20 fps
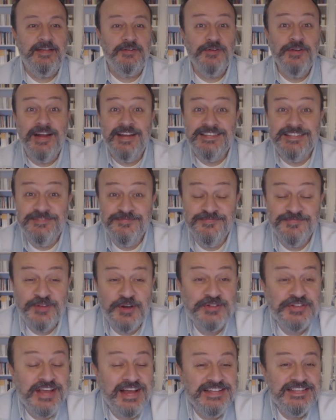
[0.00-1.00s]
Günaydın,
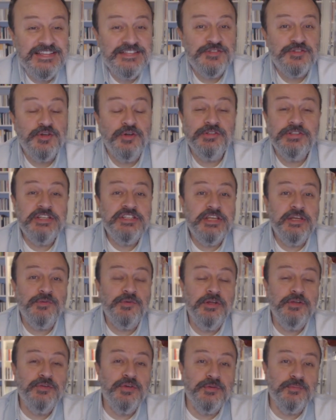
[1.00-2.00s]
hoş geldiniz. Çok
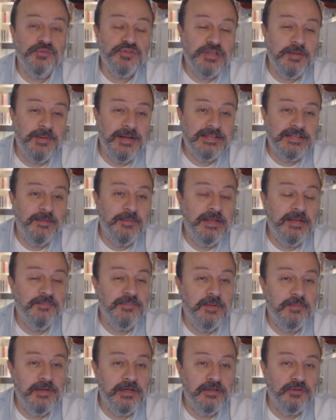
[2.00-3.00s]
teşekkür ediyorum bu sabah
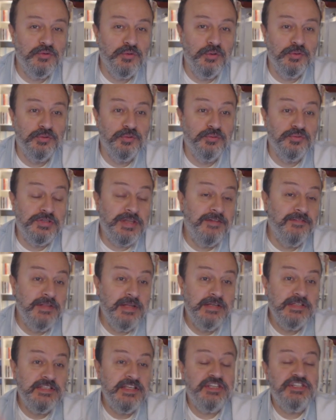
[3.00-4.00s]
benimle birlikte olduğunuz,
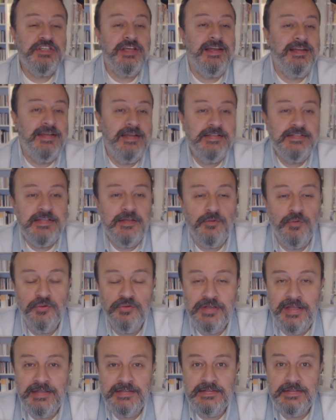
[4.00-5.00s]
evlerinize, iş yerlerinize
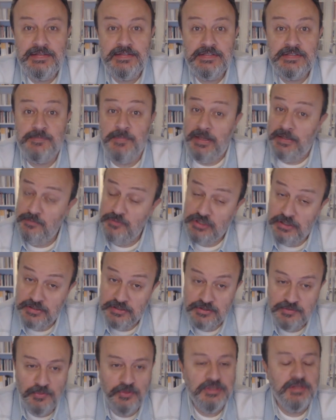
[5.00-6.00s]
konuk ettiğiniz, benim
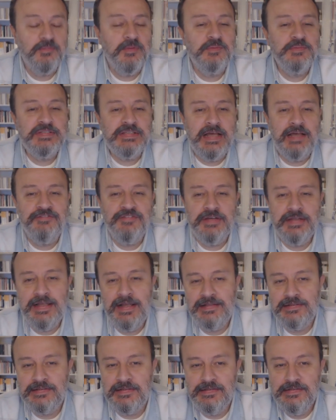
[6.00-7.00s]
çalışma odama misafir
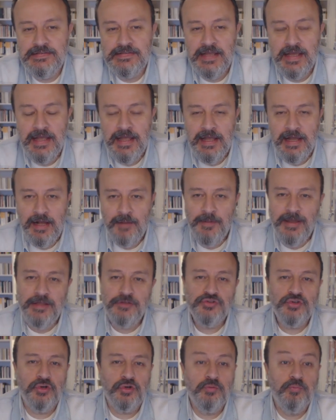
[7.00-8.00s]
geldiğiniz. Ama en
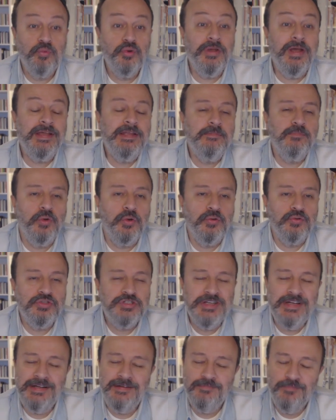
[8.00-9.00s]
çok bu yayın
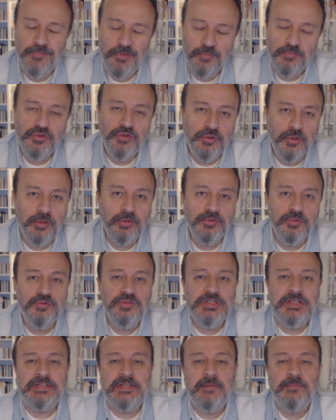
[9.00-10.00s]
boyunca mümkün
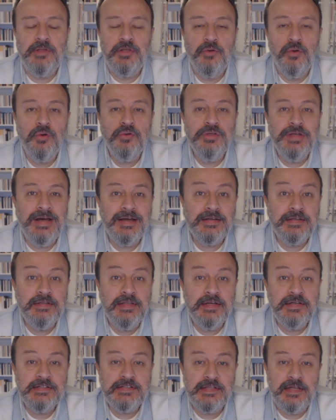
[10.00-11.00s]
olduğunca tabii ön
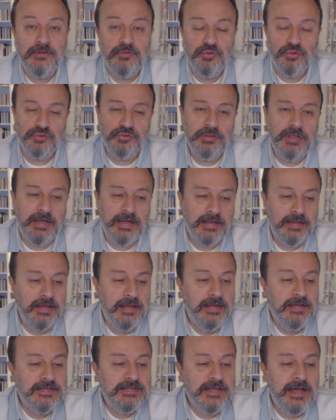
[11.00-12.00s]
yargılarınızdan kurtularak
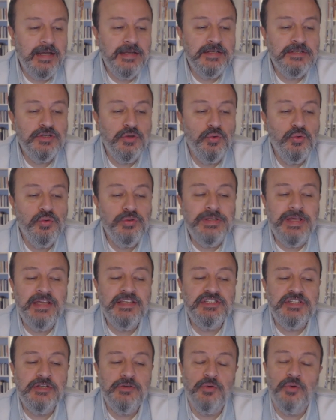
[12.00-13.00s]
sadece ülke
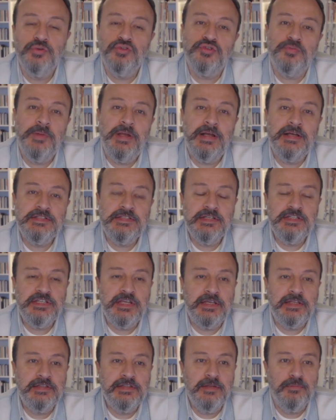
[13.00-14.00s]
için konuşmaya hazır
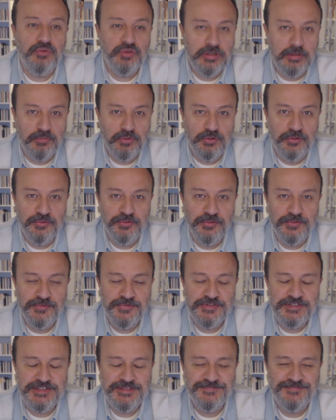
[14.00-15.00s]
şekilde burada
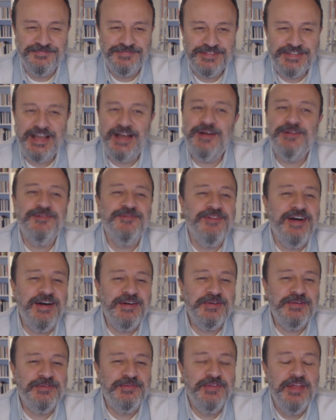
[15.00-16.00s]
bulunduğunuz için. Sağ olun,
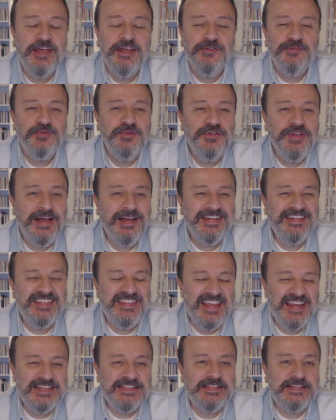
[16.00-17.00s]
var olun. Dünyanın
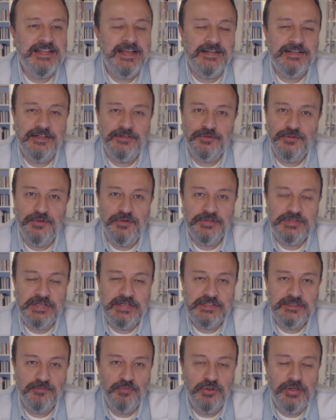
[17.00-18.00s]
neresinden
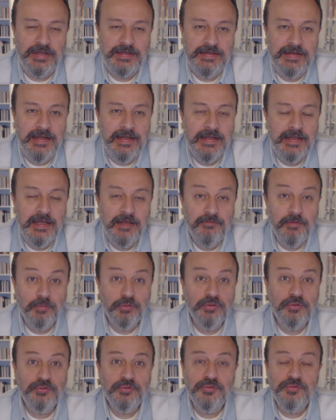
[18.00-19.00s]
katılıyorsanız bu yayına ve
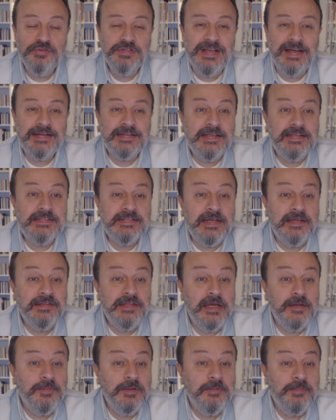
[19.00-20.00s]
bulunduğunuz yerde
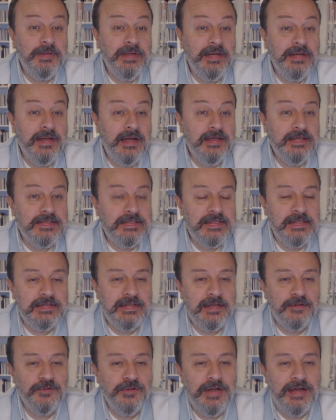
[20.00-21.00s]
insanlar birbirlerine hangi
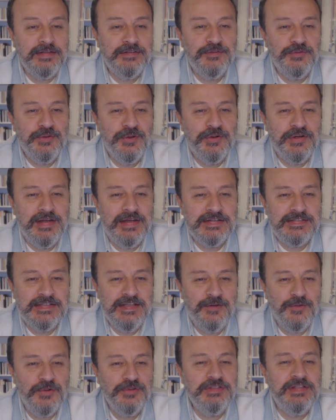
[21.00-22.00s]
dilden günaydın
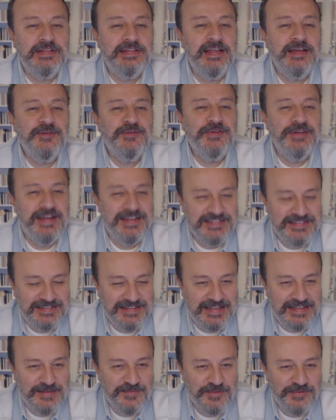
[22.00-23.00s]
diyorlarsa o dilden günaydın
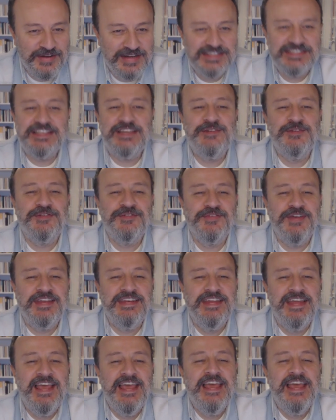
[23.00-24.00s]
dediğimi varsayın lütfen.
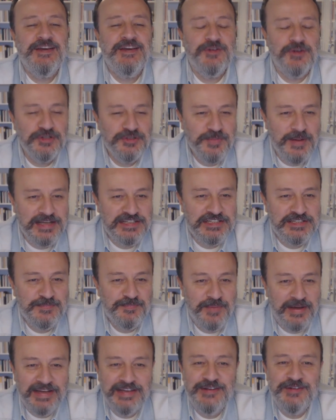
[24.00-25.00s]

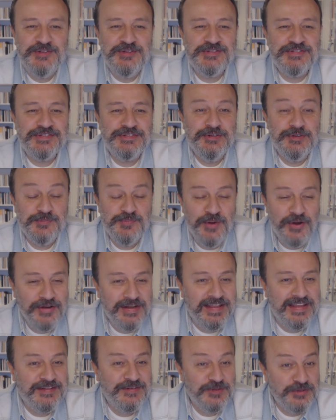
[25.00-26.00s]
Rojbaş, Bariluis, good
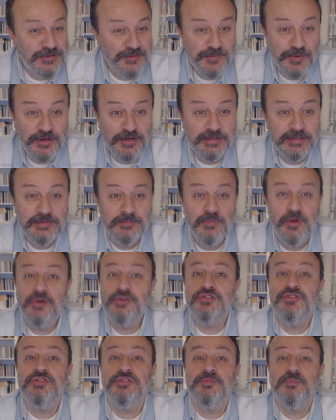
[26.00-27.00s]
morning, guten morgen,
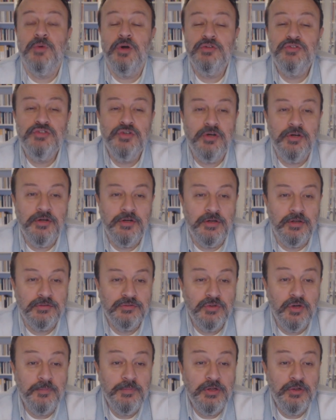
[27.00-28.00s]
bonjour,
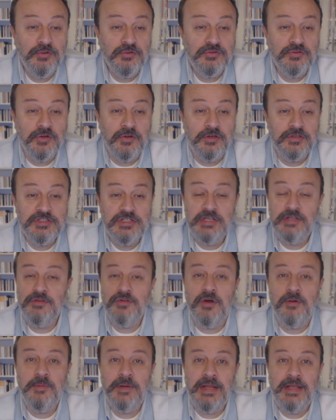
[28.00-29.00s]
buongiorno, dobri utro, cin
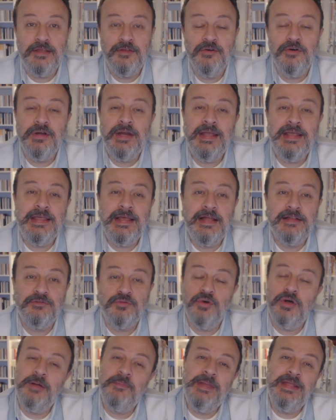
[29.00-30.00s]
dobre, yore gel,
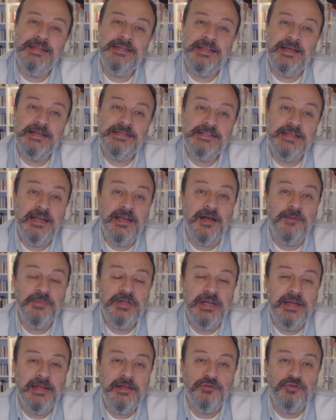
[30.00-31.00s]
tuame Komenta, Selamun
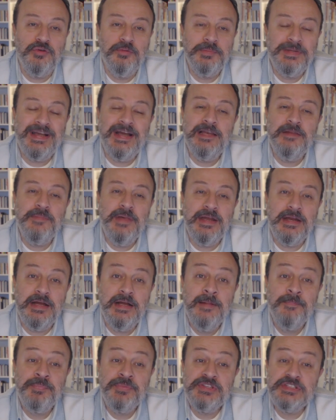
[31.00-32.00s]
Aleyküm,
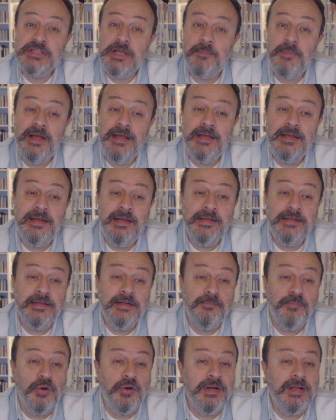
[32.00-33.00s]
Kalimera, Sabah
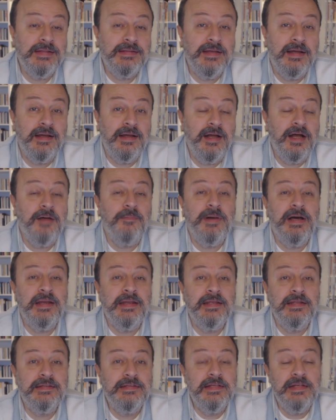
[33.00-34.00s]
Elayir, Boreda,
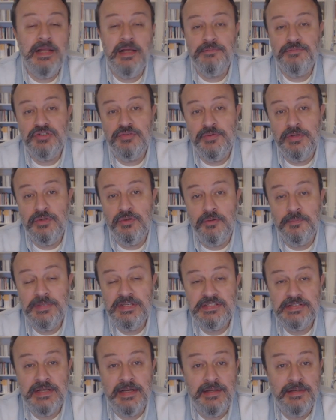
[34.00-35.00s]
Habari, Dilam
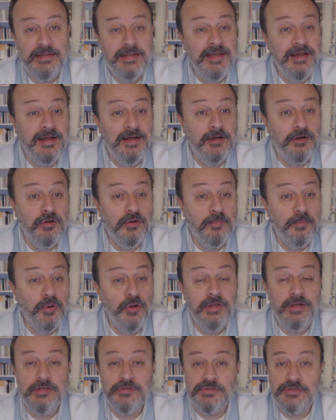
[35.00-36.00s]
Şvidobisa, Nihao,
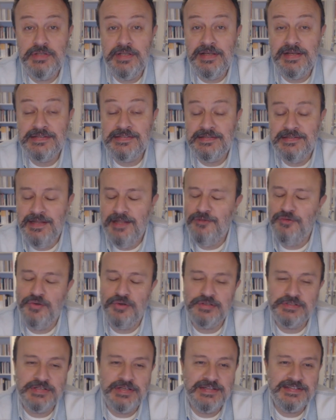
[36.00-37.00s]
Buenos Dias ne
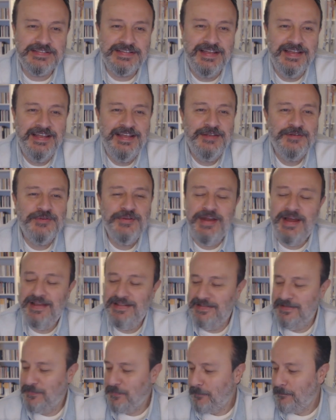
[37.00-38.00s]
diyorsanız.
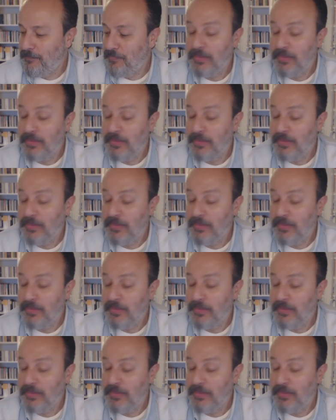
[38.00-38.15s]
Günaydın.